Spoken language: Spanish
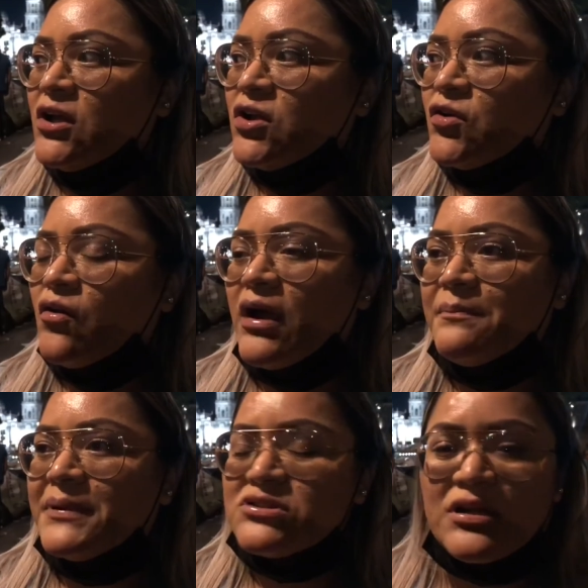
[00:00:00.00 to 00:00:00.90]
no hay
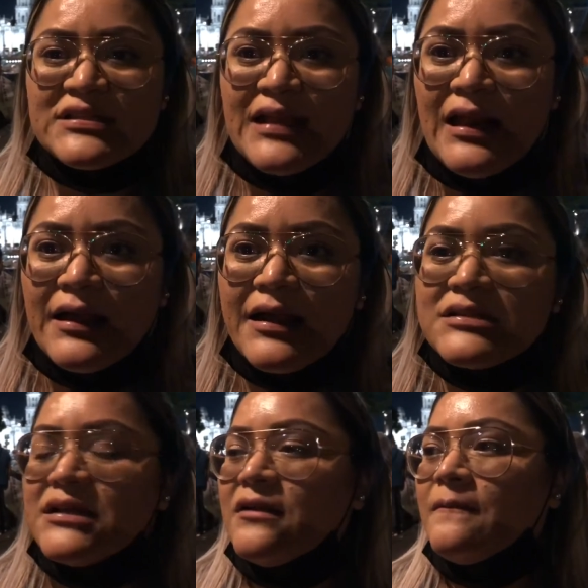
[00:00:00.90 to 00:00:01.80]
personas en la
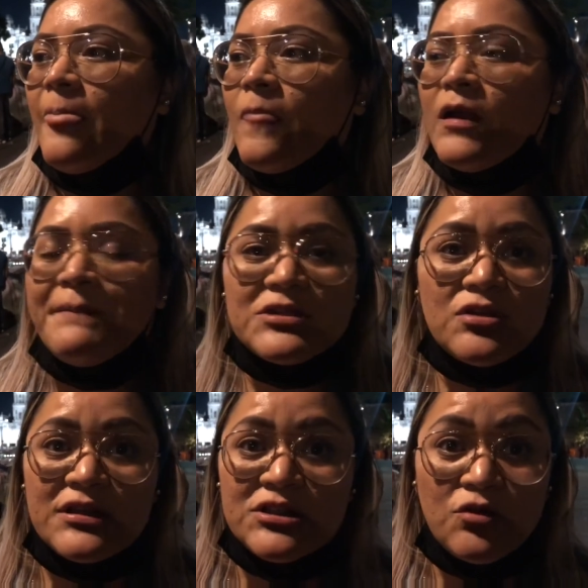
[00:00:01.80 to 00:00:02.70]
cárcel, no hay
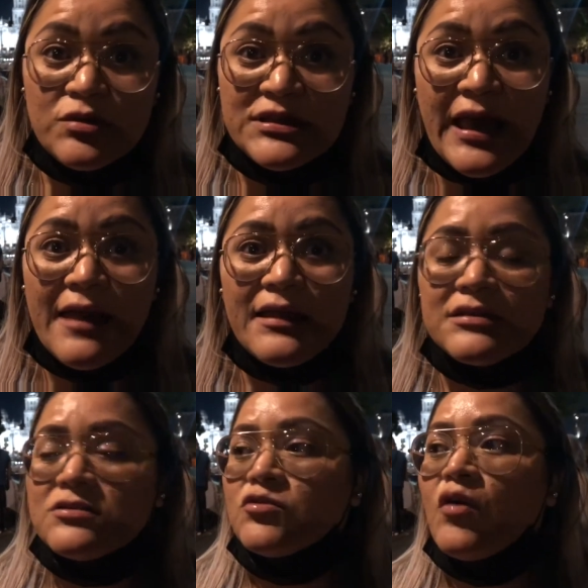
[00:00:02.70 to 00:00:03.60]
personas enjuiciadas,
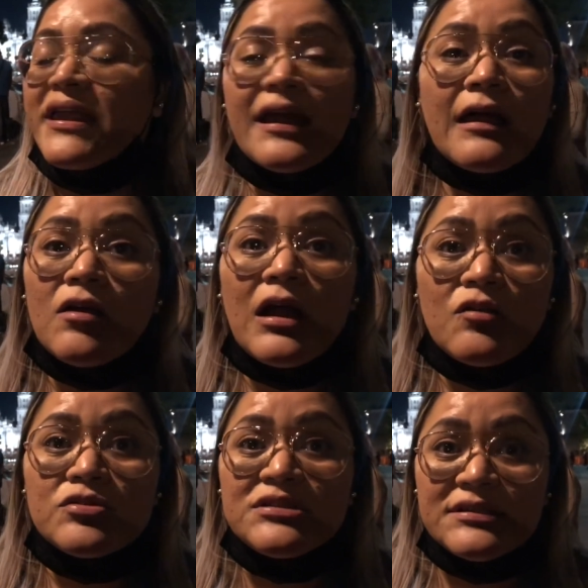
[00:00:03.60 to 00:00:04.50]
no ha llegado la
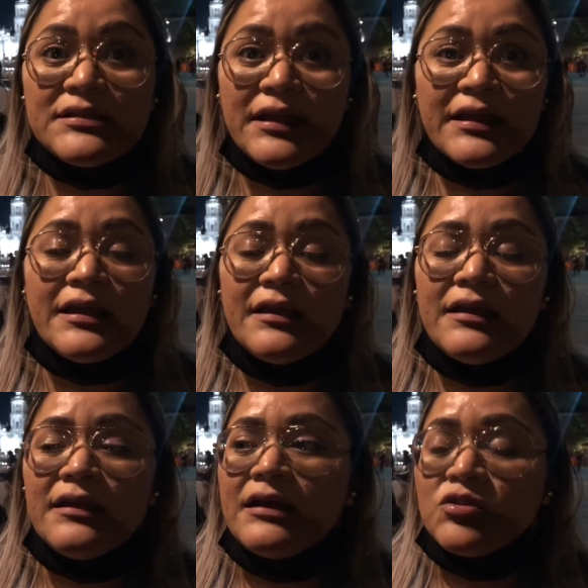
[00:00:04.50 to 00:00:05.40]
justicia que
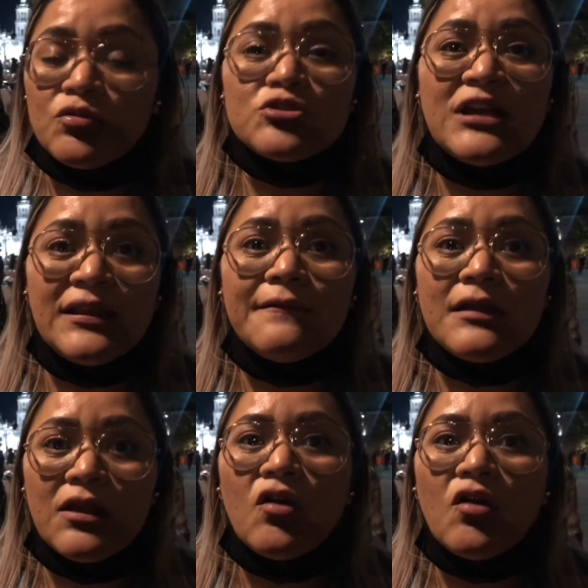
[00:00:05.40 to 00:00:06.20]
eh, Arturo Saldívar dijo